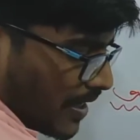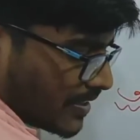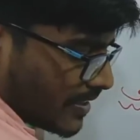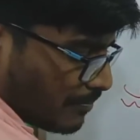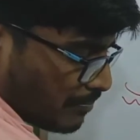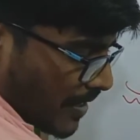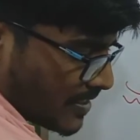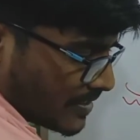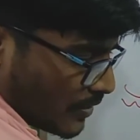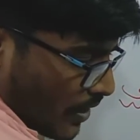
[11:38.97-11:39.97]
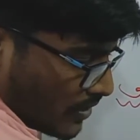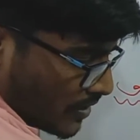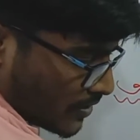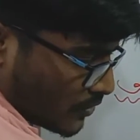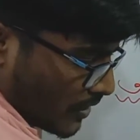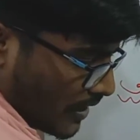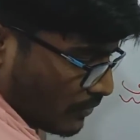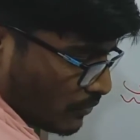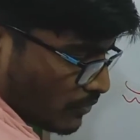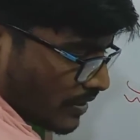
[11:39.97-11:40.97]
বাঁ দিকে প্লাস দেখো একশো আশির সঙ্গে
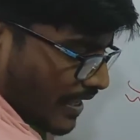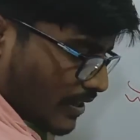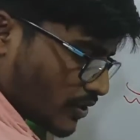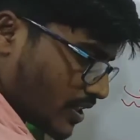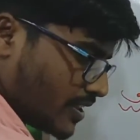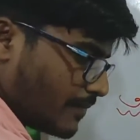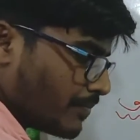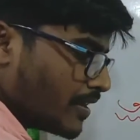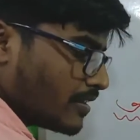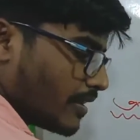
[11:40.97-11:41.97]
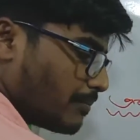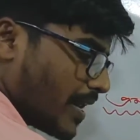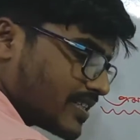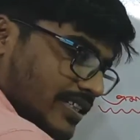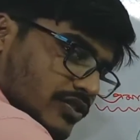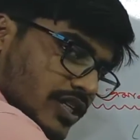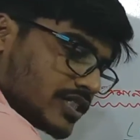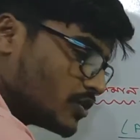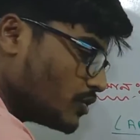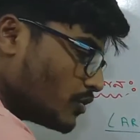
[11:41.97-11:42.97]
এক গুণ করলে একশো আশি তাহলে প্লাস
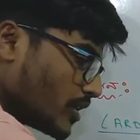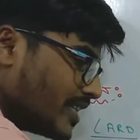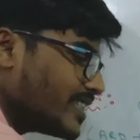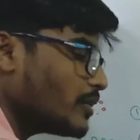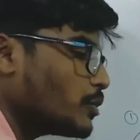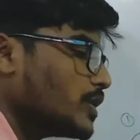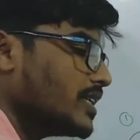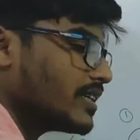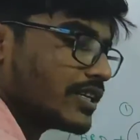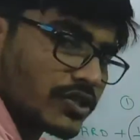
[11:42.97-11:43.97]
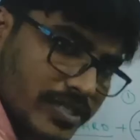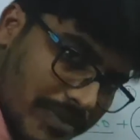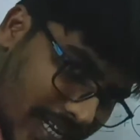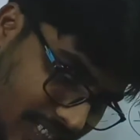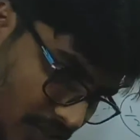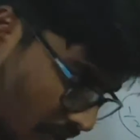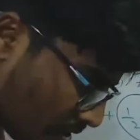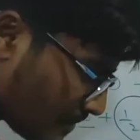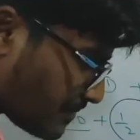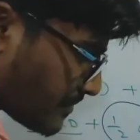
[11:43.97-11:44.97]
একশো আশি যদি ওটা নিয়ে যাই ওই দিকে তাহলে কী হচ্ছে মাইনাস
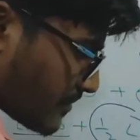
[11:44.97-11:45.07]
একশো আশি